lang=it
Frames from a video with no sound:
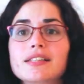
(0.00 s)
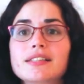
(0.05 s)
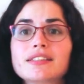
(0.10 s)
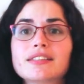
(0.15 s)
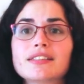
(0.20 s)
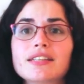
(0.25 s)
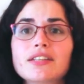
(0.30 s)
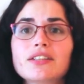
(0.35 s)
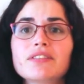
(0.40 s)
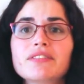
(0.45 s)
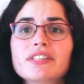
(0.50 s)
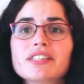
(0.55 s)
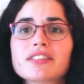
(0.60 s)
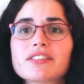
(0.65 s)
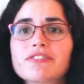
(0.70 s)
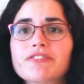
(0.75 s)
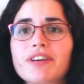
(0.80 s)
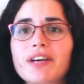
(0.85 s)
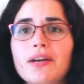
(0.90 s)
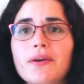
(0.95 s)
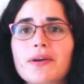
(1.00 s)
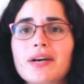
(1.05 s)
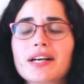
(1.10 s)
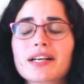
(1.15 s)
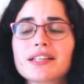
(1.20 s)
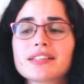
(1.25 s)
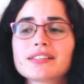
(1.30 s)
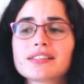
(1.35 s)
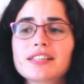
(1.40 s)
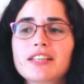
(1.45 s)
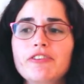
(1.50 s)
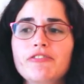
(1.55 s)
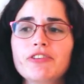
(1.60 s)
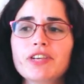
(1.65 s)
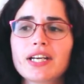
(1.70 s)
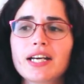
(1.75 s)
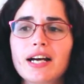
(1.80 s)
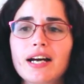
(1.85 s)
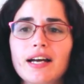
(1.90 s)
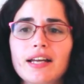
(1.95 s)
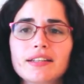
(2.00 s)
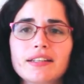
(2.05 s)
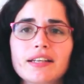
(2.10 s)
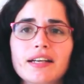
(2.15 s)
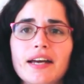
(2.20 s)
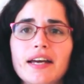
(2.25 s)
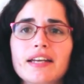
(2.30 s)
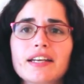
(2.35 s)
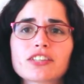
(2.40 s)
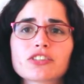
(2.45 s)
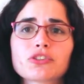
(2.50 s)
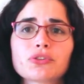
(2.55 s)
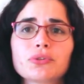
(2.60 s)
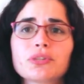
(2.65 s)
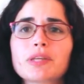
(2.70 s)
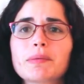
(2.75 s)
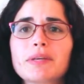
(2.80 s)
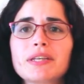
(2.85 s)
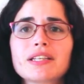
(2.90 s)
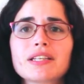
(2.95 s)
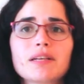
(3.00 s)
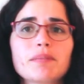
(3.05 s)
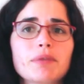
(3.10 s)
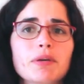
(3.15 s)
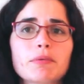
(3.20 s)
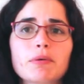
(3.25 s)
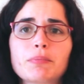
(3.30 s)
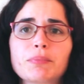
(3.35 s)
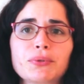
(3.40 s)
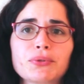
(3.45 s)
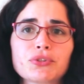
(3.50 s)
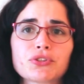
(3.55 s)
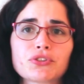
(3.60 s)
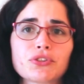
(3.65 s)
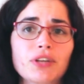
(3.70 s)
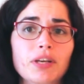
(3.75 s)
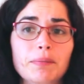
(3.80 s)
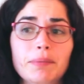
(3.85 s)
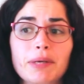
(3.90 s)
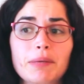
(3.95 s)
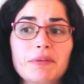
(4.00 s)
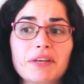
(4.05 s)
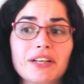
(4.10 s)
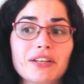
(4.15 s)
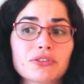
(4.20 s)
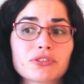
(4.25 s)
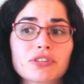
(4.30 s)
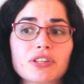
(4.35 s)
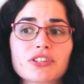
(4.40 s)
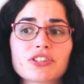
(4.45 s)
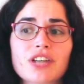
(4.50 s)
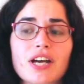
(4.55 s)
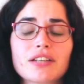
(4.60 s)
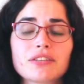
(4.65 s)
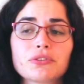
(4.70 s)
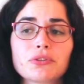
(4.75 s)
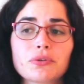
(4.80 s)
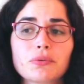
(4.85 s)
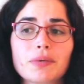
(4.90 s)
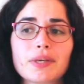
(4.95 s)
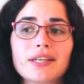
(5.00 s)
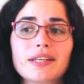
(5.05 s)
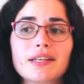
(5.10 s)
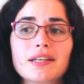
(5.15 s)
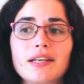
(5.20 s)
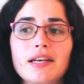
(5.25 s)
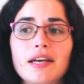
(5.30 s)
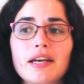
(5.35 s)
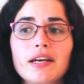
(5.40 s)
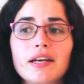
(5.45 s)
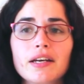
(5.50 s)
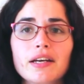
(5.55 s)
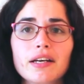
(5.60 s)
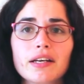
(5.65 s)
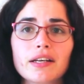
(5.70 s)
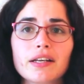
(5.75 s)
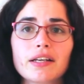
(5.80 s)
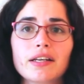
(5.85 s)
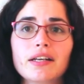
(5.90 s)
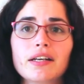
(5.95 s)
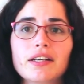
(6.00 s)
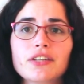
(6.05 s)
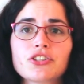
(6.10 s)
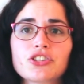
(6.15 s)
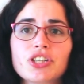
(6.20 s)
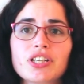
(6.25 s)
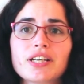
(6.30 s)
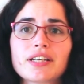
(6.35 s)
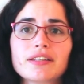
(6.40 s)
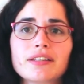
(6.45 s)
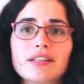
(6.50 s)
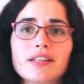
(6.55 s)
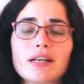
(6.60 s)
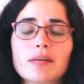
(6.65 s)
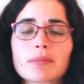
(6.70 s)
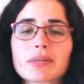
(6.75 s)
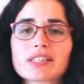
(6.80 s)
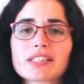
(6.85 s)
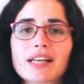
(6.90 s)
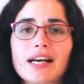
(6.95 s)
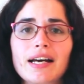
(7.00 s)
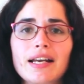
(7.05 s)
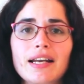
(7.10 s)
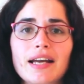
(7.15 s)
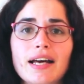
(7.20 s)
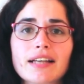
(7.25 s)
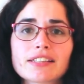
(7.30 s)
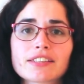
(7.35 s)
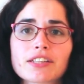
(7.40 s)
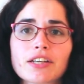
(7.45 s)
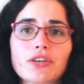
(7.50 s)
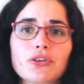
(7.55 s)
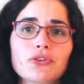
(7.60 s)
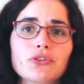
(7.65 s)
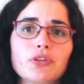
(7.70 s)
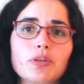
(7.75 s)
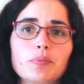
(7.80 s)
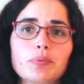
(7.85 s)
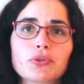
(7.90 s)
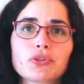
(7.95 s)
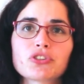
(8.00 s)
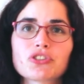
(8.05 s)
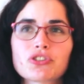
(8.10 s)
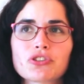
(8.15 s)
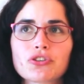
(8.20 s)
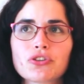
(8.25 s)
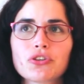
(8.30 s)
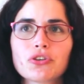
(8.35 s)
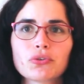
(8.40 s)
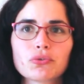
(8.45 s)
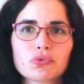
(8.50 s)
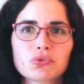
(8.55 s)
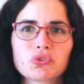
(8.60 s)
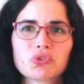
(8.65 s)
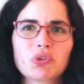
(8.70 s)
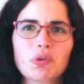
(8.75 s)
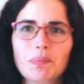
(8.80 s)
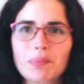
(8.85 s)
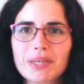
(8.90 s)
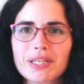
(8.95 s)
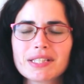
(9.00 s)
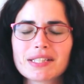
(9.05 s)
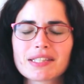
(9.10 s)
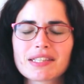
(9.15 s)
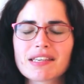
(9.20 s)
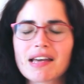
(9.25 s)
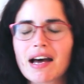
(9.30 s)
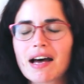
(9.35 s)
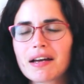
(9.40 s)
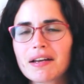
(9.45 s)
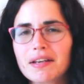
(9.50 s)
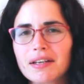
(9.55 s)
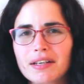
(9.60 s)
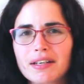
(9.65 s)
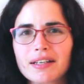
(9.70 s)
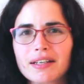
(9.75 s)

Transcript: Se dovessi fare una classifica direi assolutamente al primo posto le prime che ho assaggiato, quindi le eh, chicken tikka masala, secondo posto gusto pizza